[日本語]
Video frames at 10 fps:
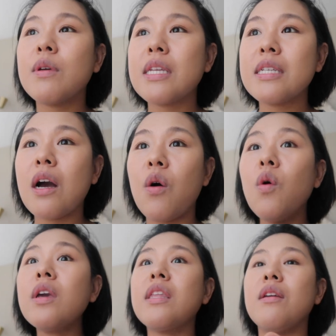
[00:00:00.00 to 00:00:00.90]
私が
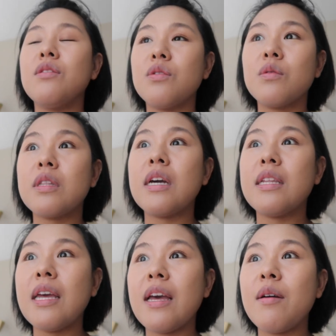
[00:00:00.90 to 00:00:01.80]
起きてる状
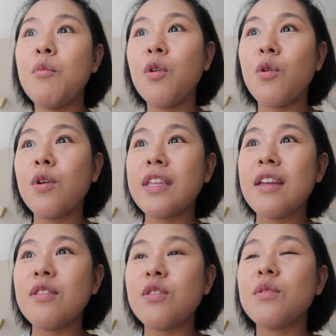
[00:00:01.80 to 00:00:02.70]
態で、もろ起き
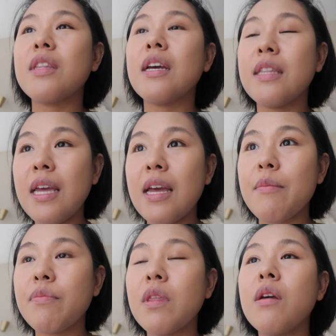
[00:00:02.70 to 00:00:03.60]
てる状態
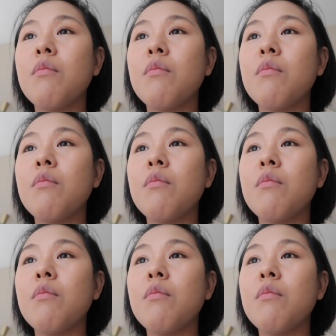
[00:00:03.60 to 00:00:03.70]
で、